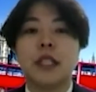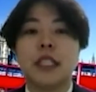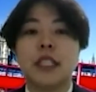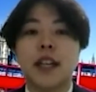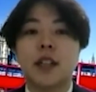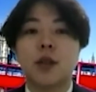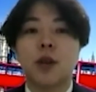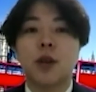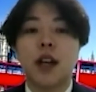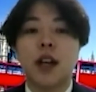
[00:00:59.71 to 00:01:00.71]
身近なと
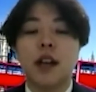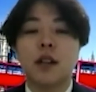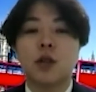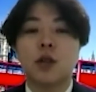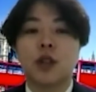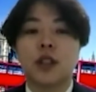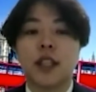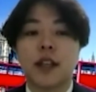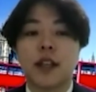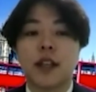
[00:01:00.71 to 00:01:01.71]
ころから国
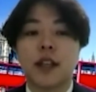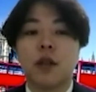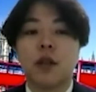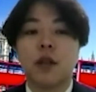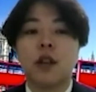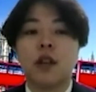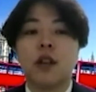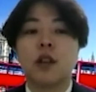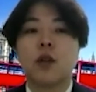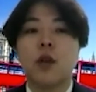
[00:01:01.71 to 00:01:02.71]
際交流を、
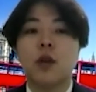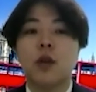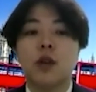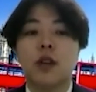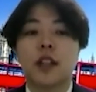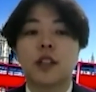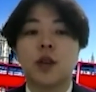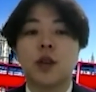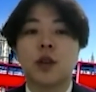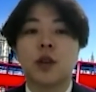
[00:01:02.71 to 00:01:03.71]
今後の活
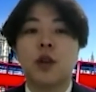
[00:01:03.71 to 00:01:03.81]
動と抱